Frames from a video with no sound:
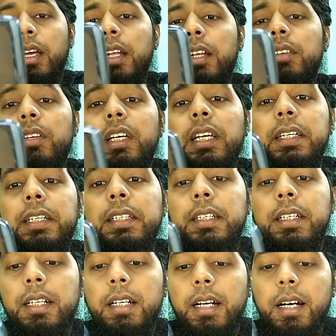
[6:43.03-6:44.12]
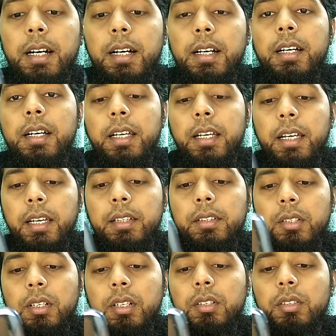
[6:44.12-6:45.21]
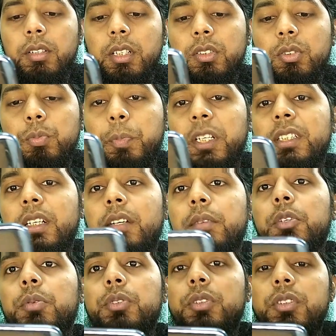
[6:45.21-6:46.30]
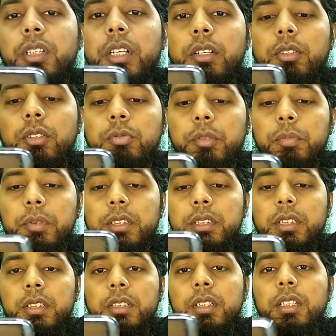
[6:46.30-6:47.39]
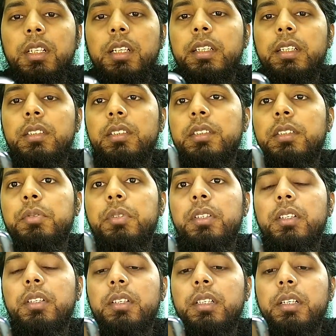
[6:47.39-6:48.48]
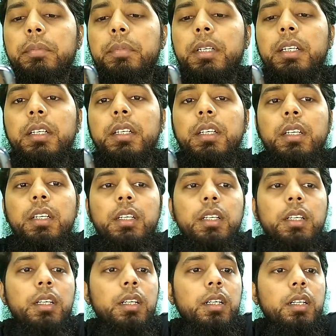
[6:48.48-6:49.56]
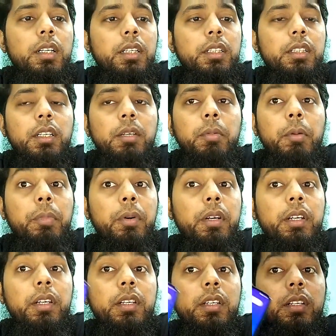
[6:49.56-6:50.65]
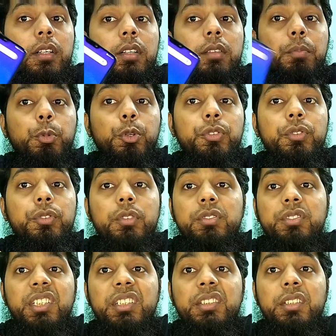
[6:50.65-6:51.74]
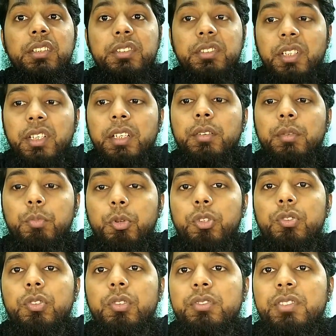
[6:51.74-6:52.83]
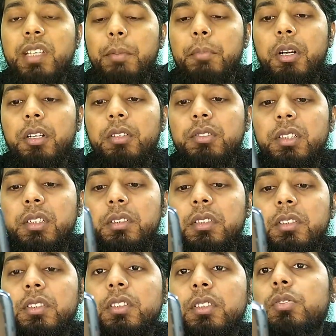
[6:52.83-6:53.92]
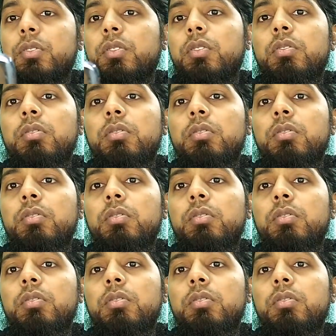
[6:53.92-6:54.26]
এনিওয়ে এর তো গেল কিছু পিকচার আমি অবশ্যই শেয়ার করবো আপনাদের সাথে লিঙ্ক ডিসক্রিপশানে দেওয়া থাকবে আর একটা ব্যাপার এটা প্রসেসর সিক্স সিক্সটি প্রসেসর স্ন্যাপড্রাগন সিক্স সিক্সটি সো